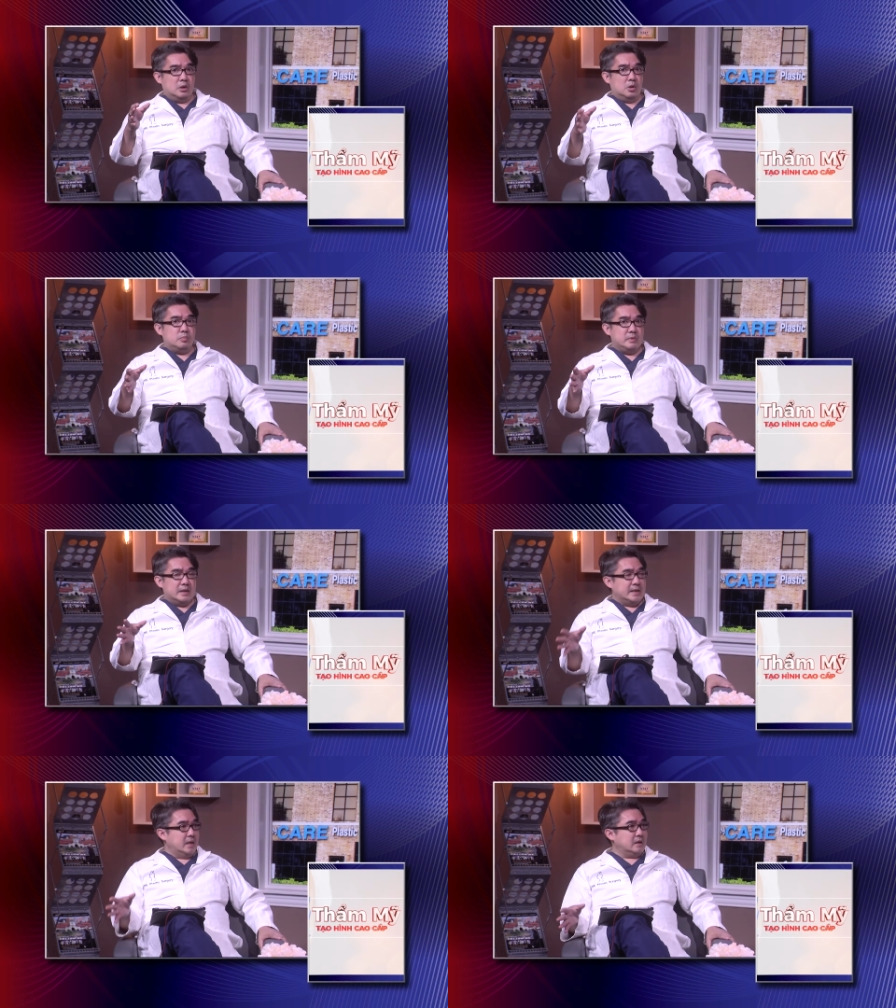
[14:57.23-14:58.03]
lúc những
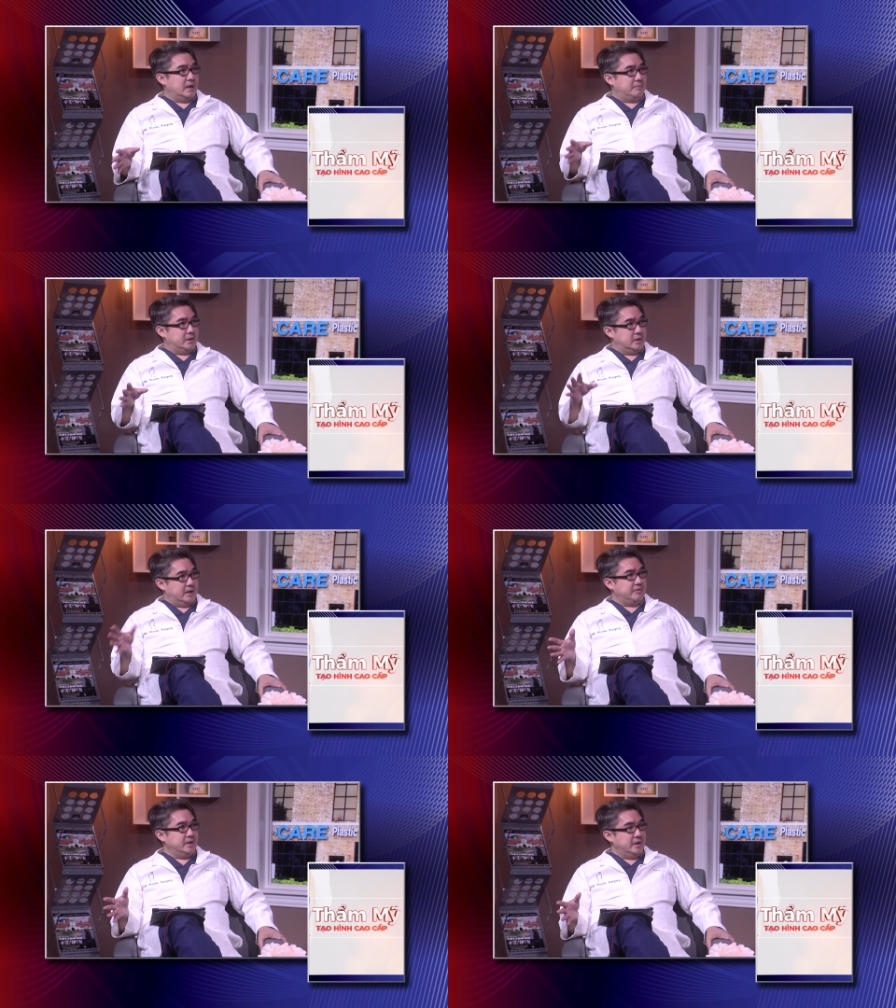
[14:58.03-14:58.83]
cái chất này mà được
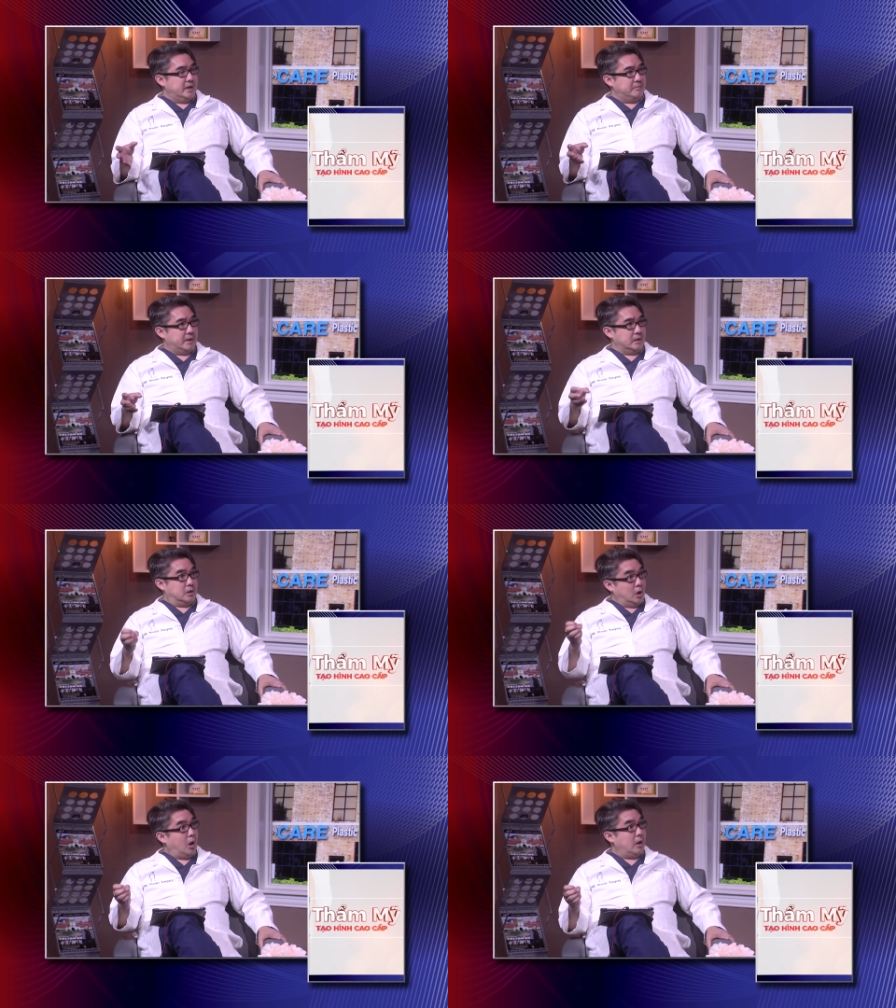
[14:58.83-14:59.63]
FDA mà
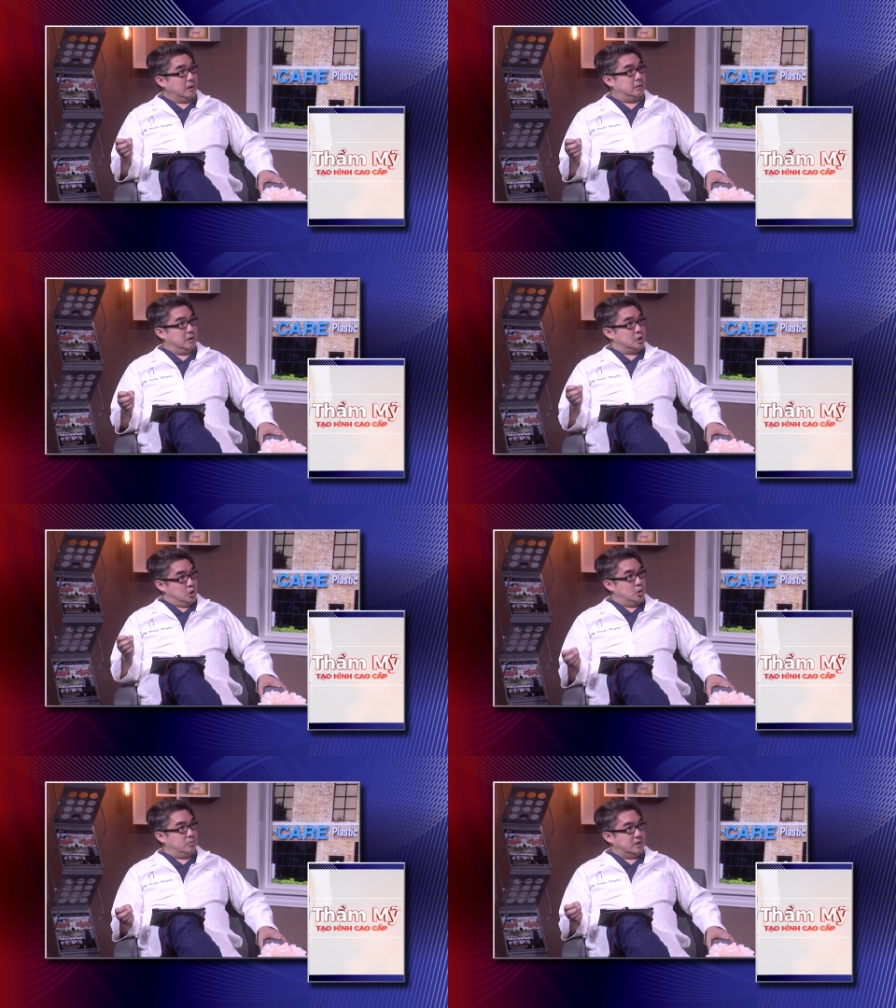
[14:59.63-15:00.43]
cho
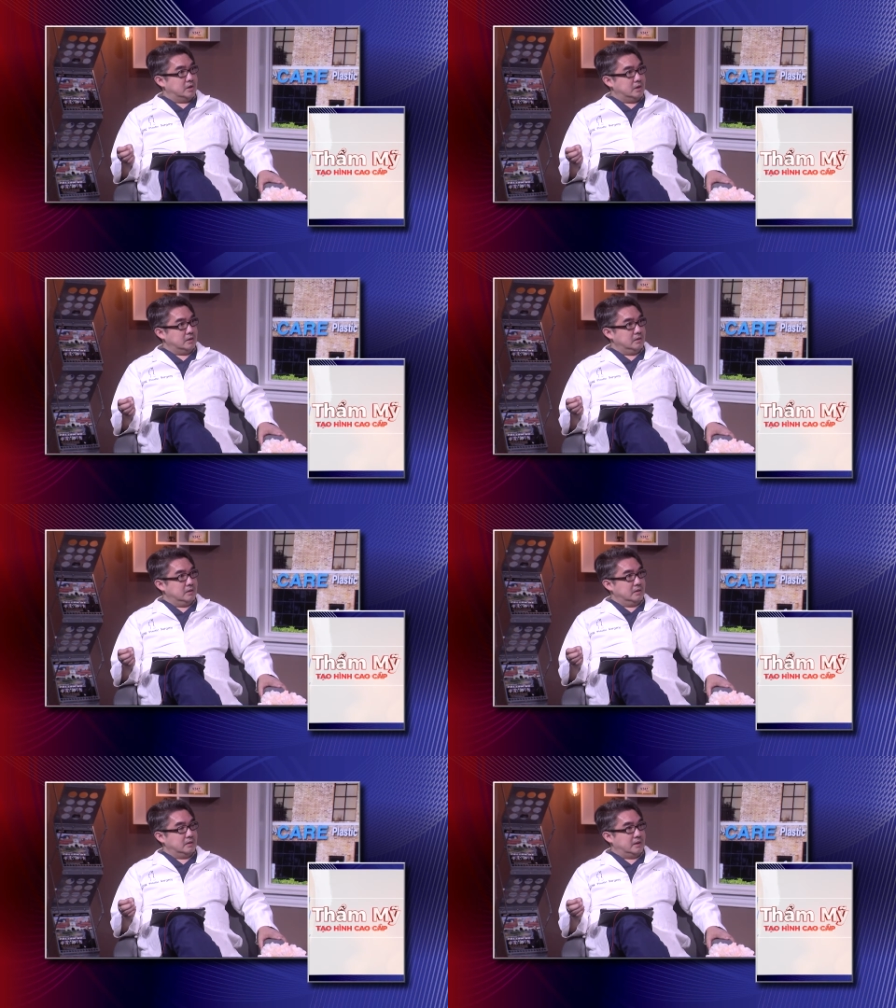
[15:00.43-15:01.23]
dùng rồi đó
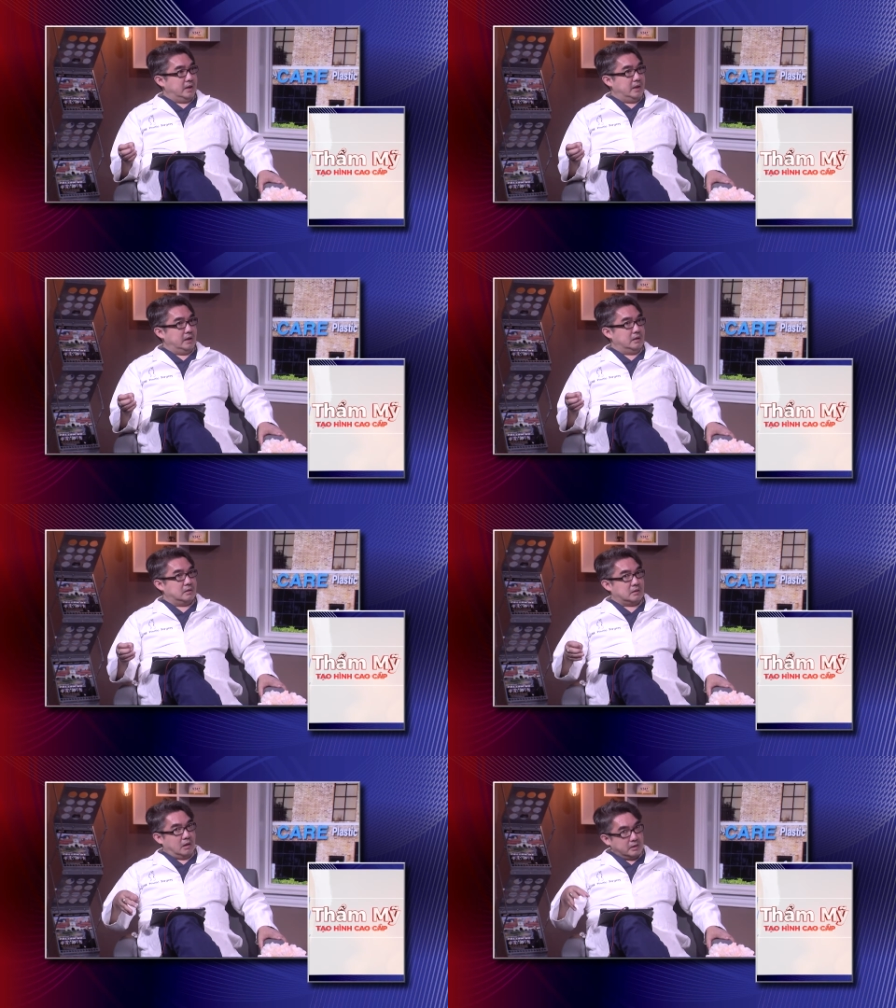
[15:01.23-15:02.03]
thì
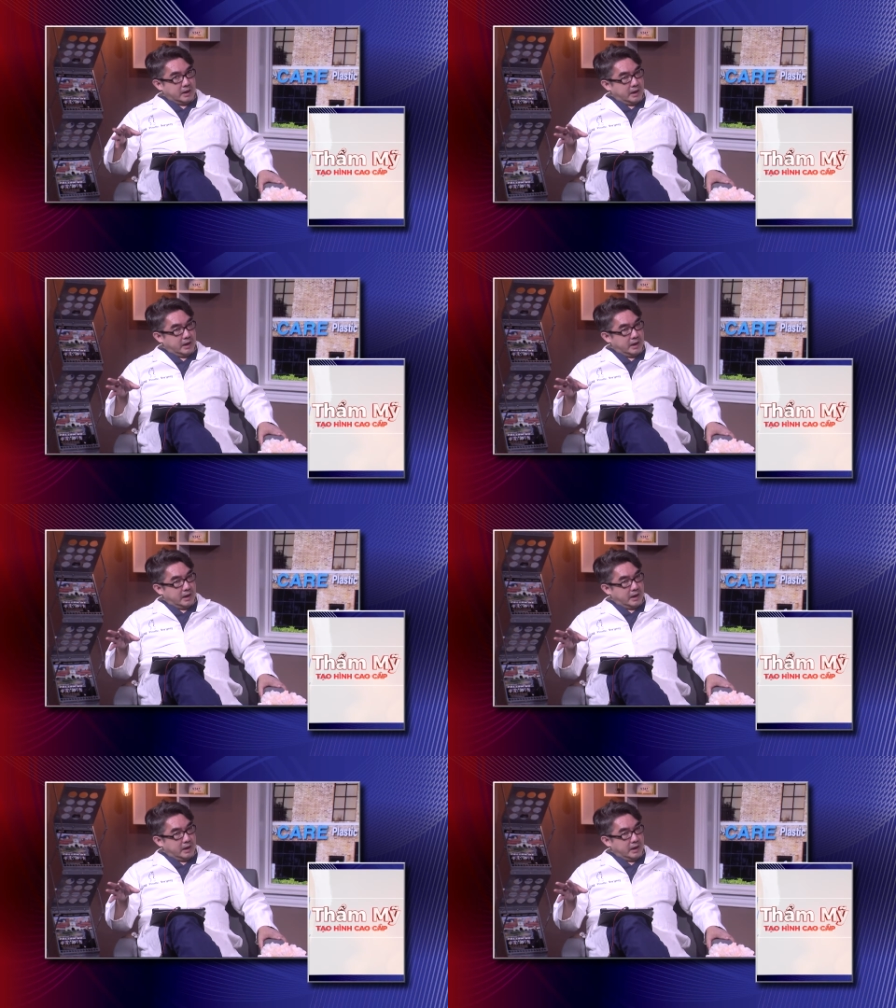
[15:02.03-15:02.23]
có thể